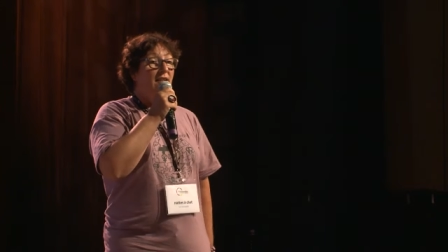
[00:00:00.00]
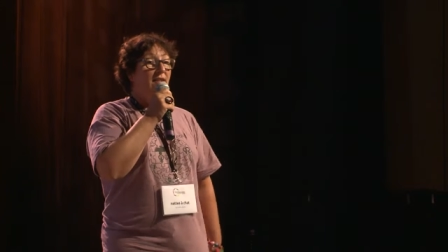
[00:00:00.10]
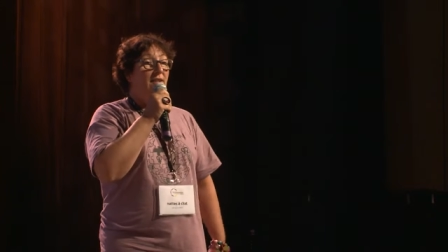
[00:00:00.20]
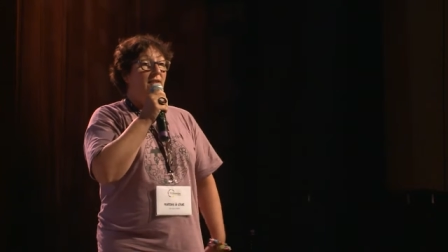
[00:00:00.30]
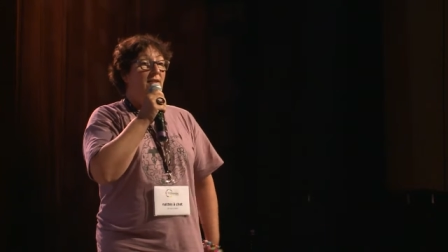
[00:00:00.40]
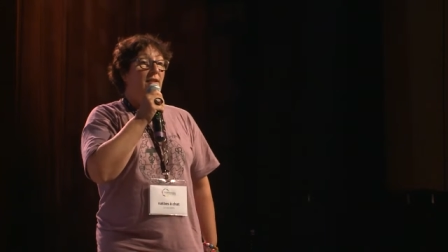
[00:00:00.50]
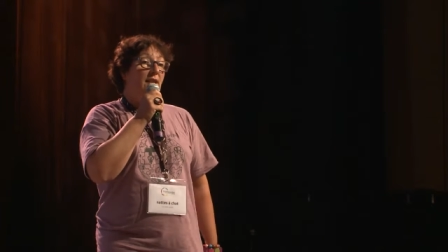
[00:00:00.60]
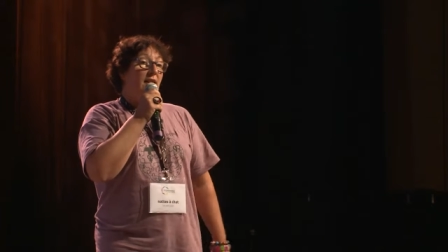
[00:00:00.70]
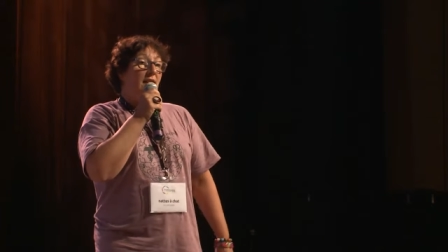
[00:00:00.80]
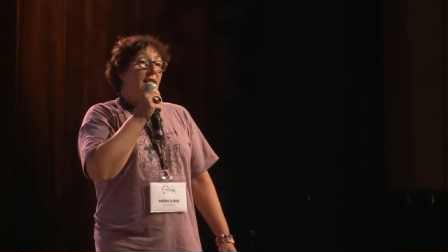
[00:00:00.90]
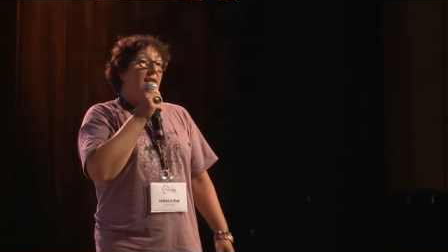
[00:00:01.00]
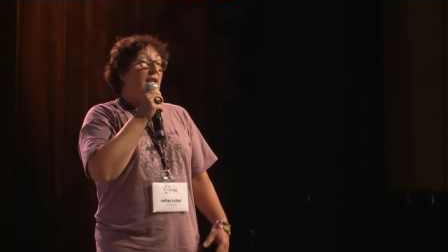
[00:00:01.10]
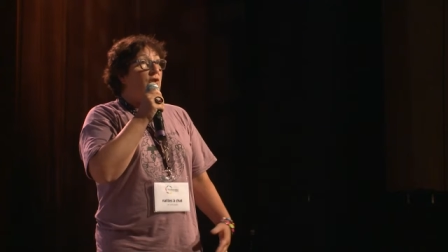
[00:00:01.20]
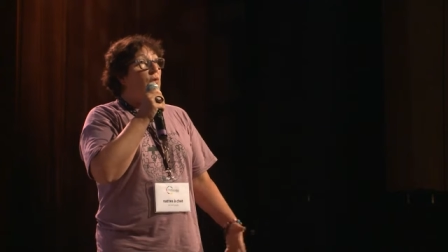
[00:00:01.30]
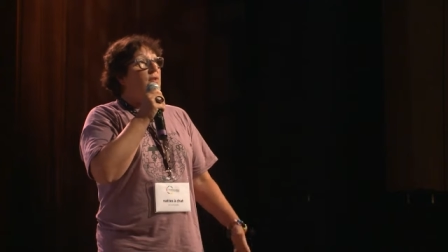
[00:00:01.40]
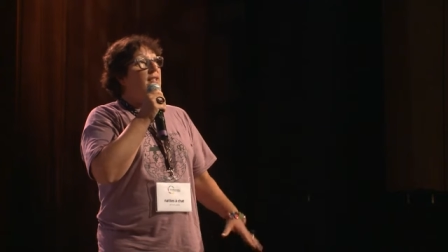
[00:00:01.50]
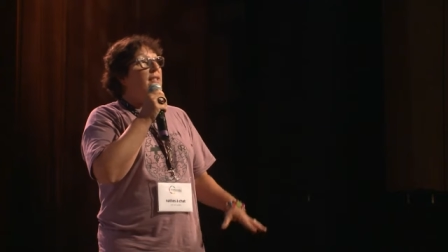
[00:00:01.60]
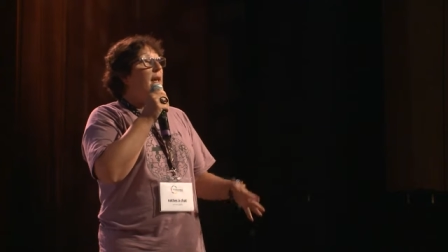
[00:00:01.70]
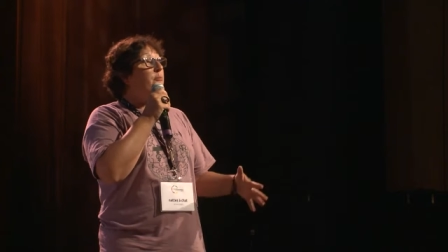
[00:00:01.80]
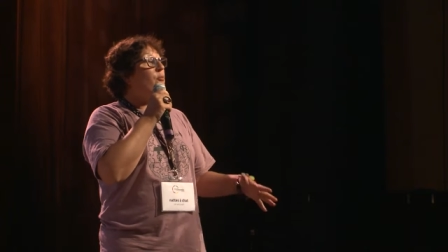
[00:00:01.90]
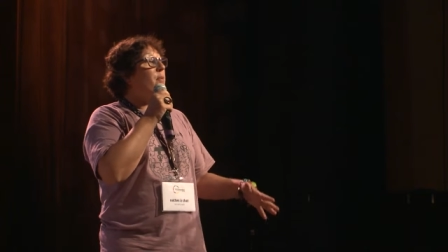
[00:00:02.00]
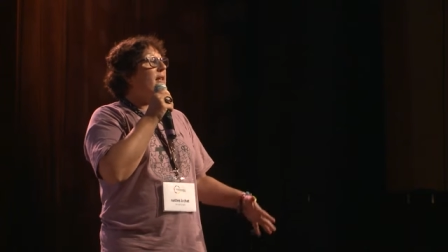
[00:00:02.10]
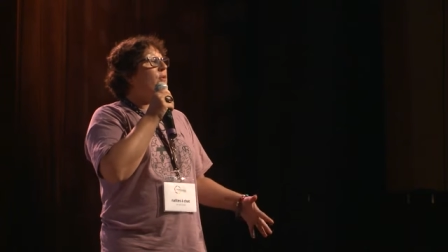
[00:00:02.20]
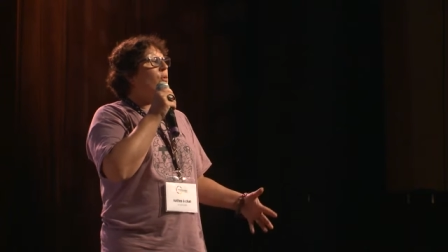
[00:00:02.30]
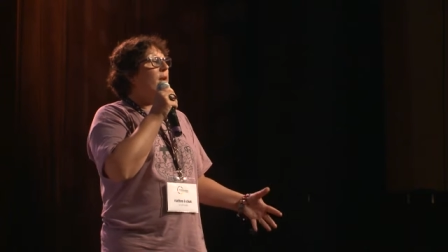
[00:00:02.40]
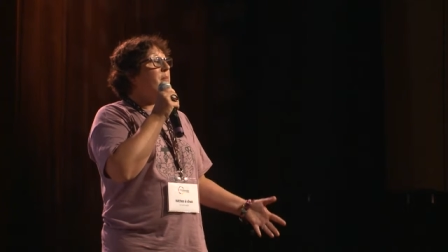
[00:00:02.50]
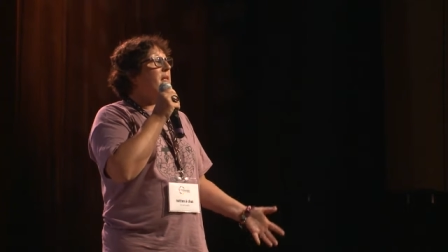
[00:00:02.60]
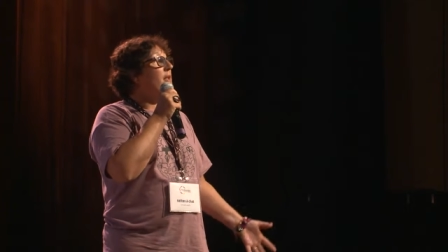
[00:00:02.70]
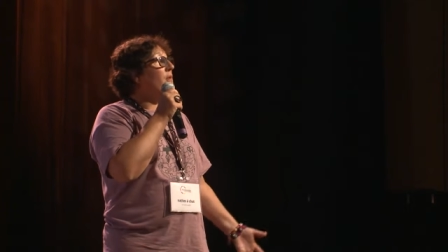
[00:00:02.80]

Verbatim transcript: Euh, et sachant aussi qu'il y a à peu près 3000